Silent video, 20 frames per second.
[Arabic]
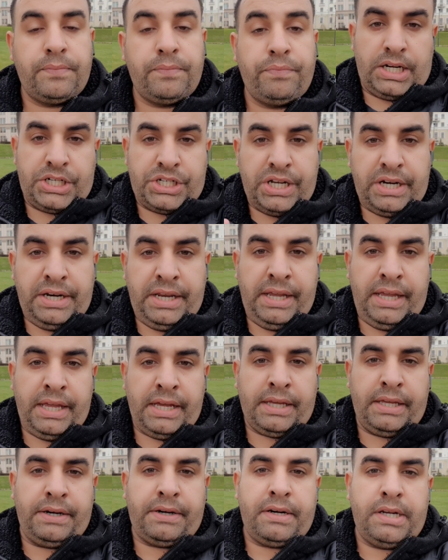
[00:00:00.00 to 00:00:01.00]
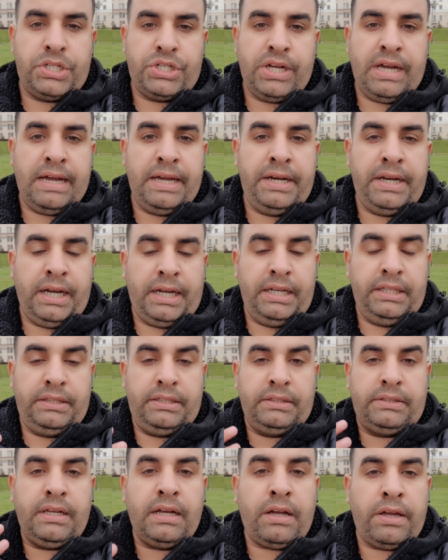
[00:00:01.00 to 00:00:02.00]
عشان هيك الرجاء انك انت
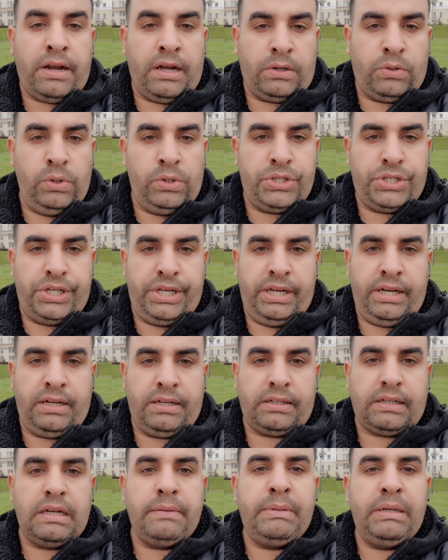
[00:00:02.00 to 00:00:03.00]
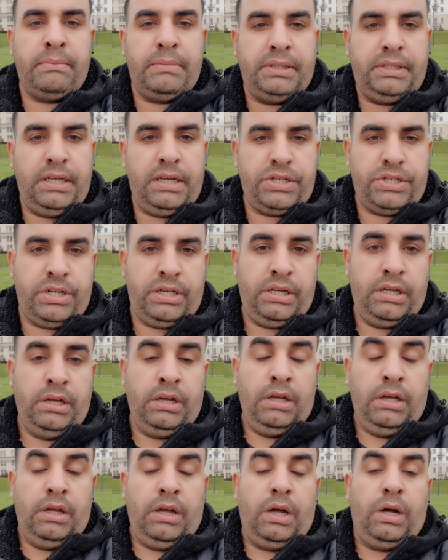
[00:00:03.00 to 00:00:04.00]
تقرا كل شيء قبل ما تيجي
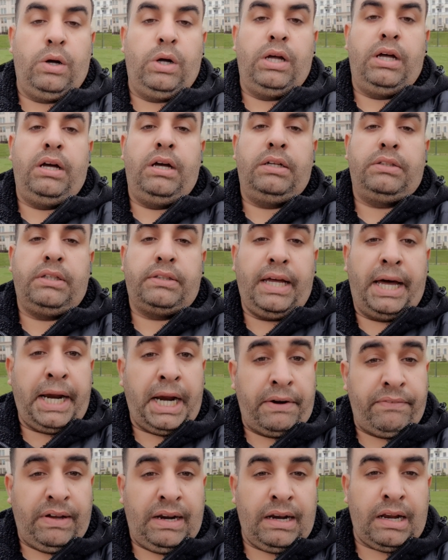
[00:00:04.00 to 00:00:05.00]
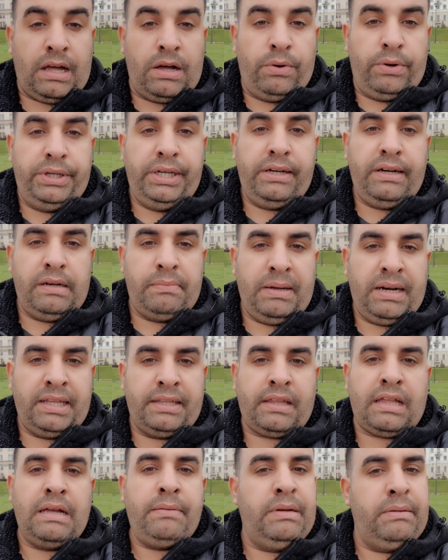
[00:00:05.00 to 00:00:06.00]
آه، تتعرف على قوانين البلد
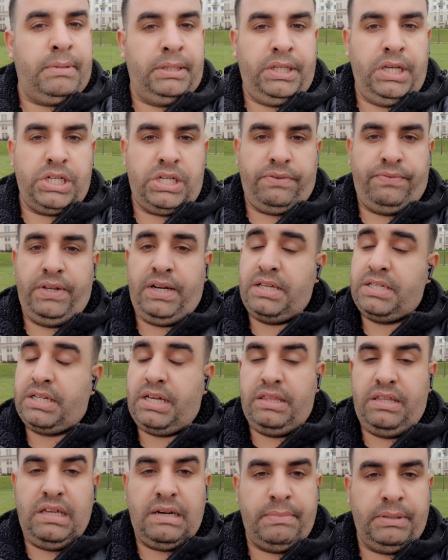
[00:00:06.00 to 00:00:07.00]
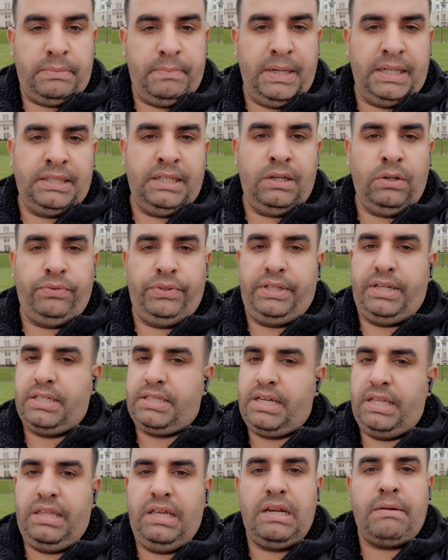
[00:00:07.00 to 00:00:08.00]
قبل ما تيجي في ناس كثير بتبهدلوا في ناس
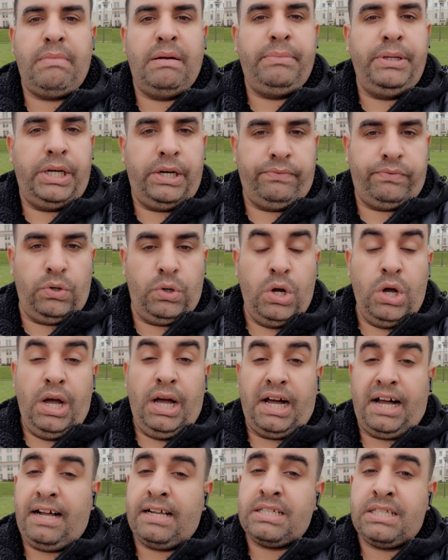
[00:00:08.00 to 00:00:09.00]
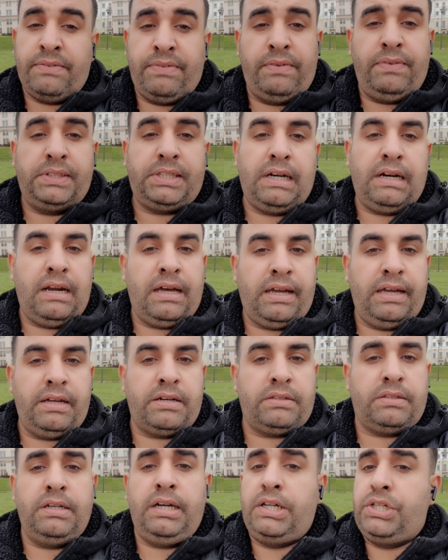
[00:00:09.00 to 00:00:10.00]
كثير ما بيعرفوا خاصة في الفترة الأخيرة
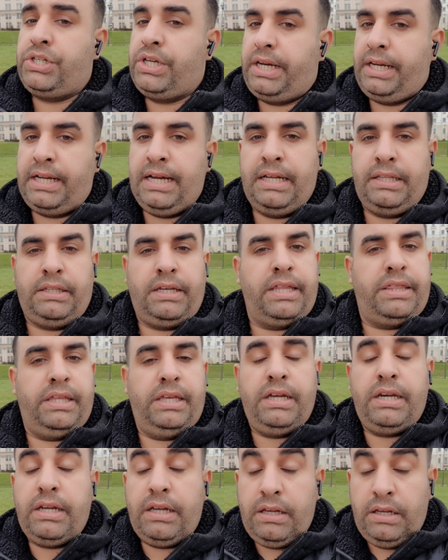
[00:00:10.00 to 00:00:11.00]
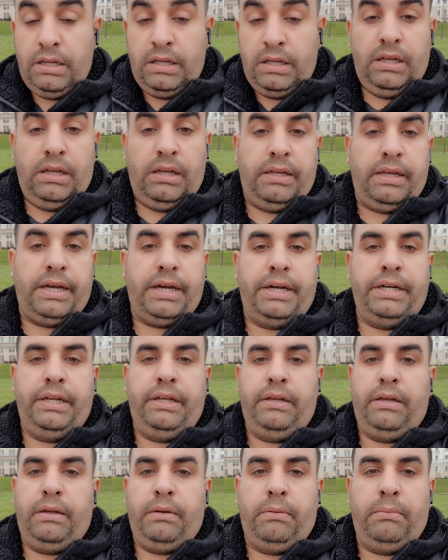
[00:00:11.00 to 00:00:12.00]
طلعت شركات كثيرة
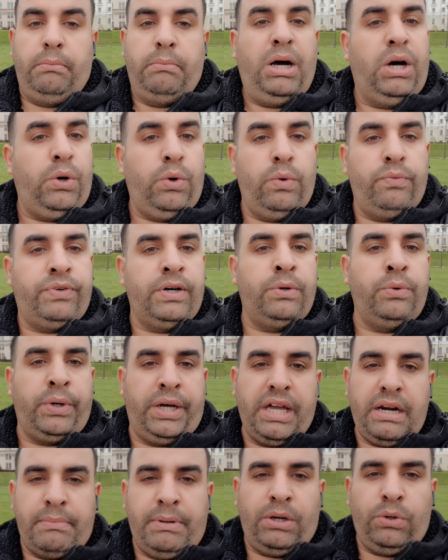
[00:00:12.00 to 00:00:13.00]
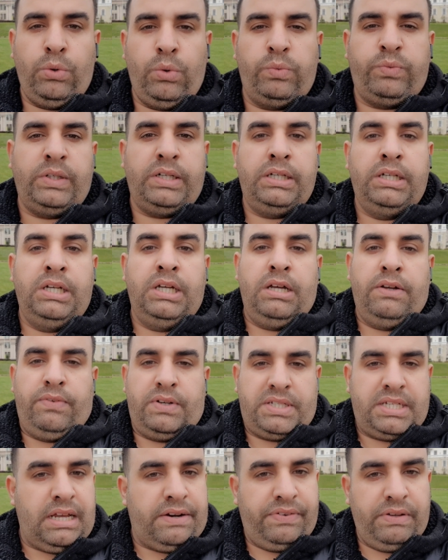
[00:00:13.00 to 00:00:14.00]
يعني معروفه وغير معروفه
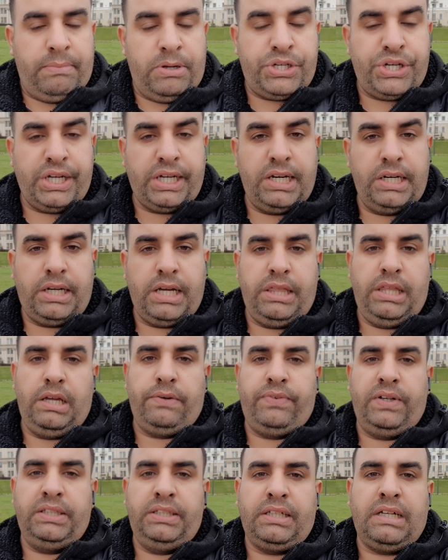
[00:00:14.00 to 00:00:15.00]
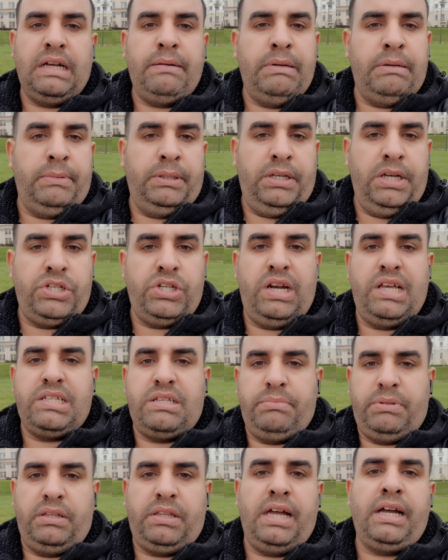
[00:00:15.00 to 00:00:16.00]
فصار في مشاكل كثير فانت قبل ما تيجي
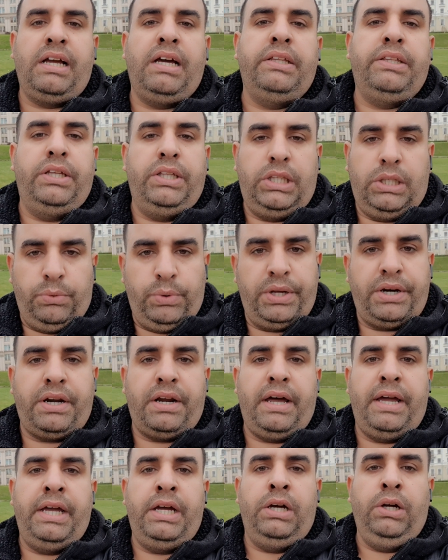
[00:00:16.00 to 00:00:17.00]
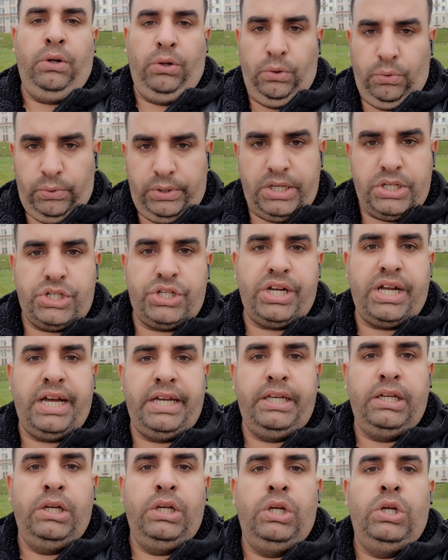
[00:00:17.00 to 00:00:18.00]
لازم تتاكد انت وين رايح وليش
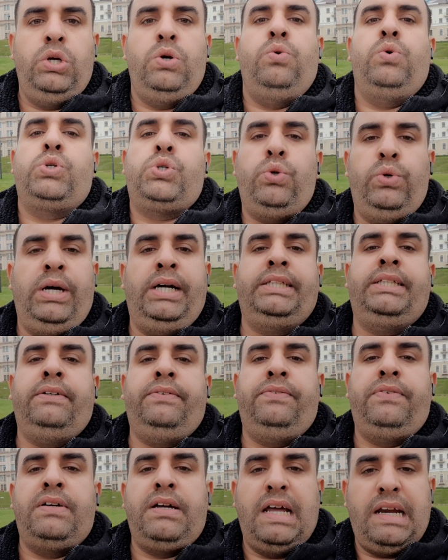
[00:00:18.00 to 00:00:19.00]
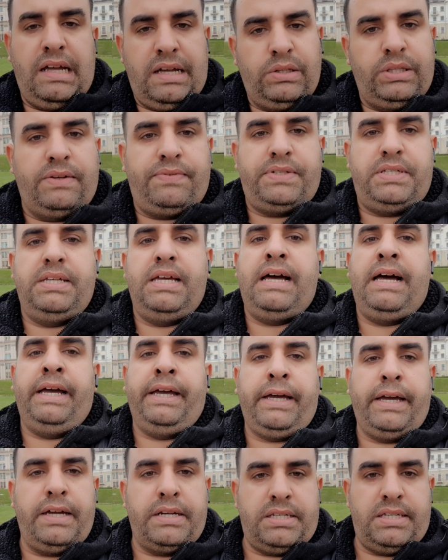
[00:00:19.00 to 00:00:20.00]
جاي وشو الهدف هل هدف سياحي
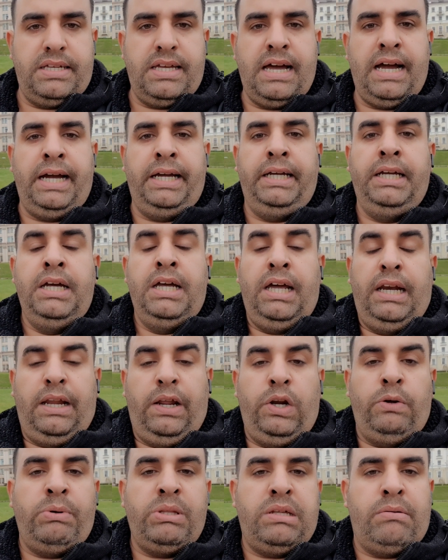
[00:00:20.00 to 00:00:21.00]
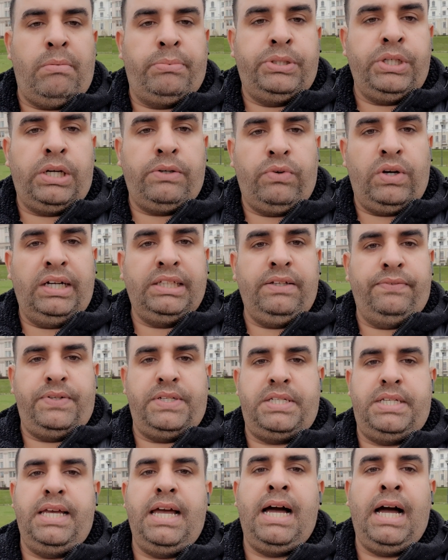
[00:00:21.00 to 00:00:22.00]
غير سياحي لانه مثل ما بتعرف الهدف
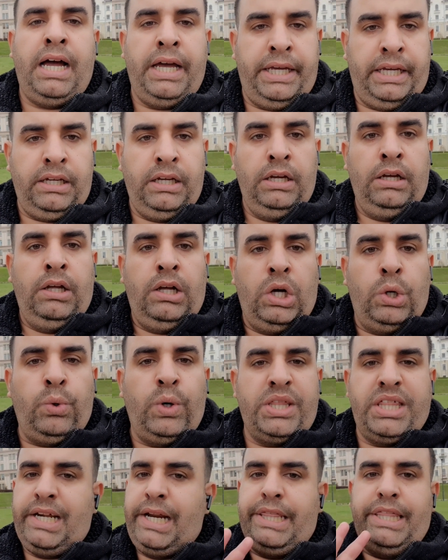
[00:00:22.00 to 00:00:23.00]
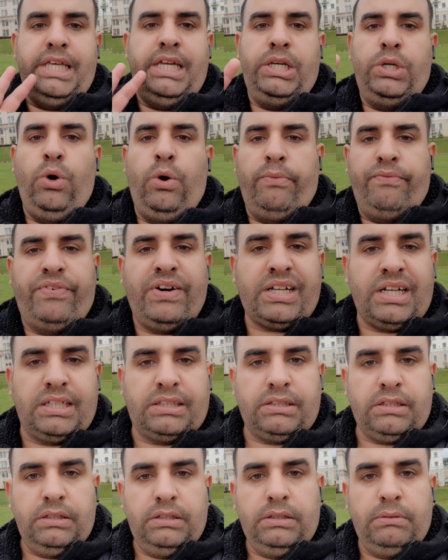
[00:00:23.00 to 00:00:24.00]
السياحي هو 30 يوم فقط
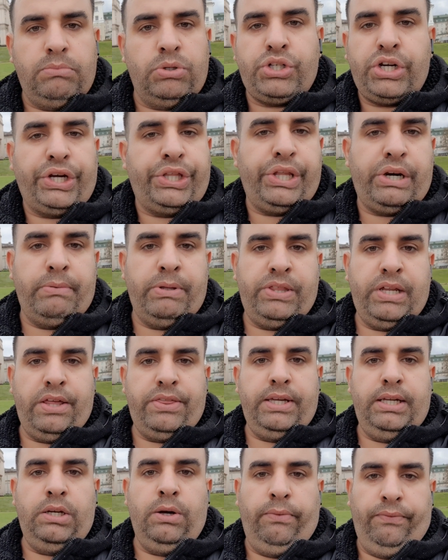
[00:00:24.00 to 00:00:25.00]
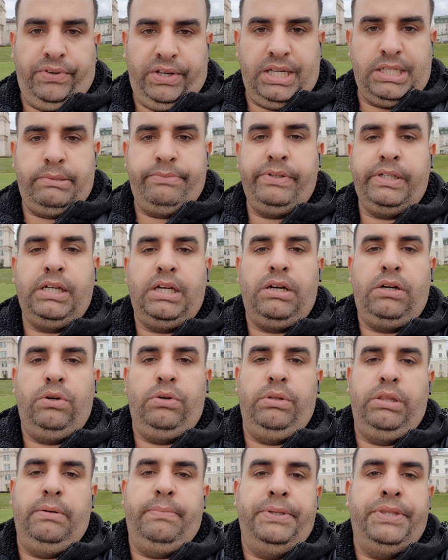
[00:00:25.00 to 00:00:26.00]
مش اكثر من 30 يوم في ناس تفكر انه
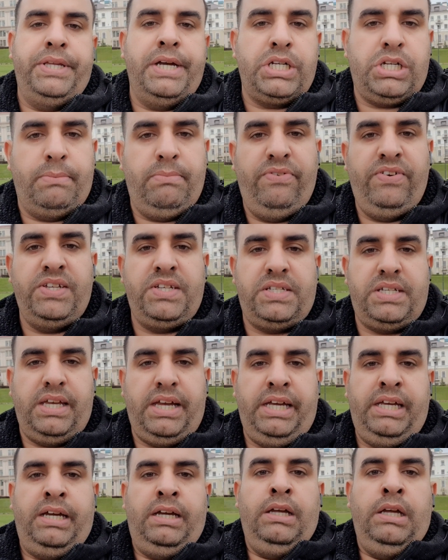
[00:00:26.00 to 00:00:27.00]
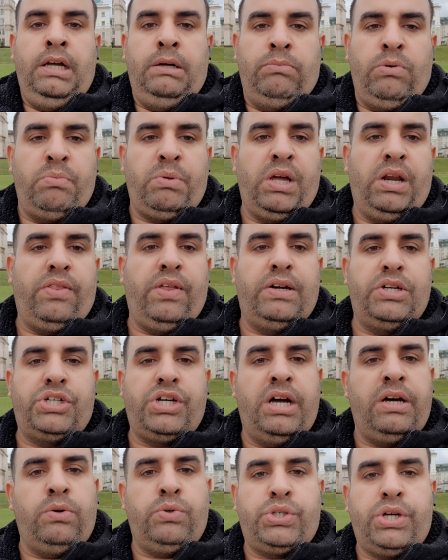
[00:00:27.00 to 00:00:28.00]
اذا بدي اجي بفيزا سياحيه ممكن ظل
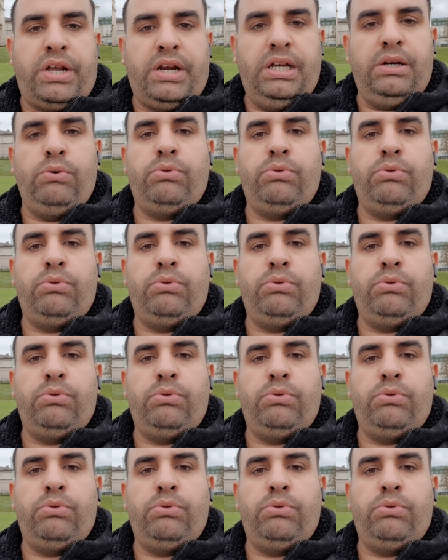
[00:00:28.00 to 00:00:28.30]
شهر وشهرين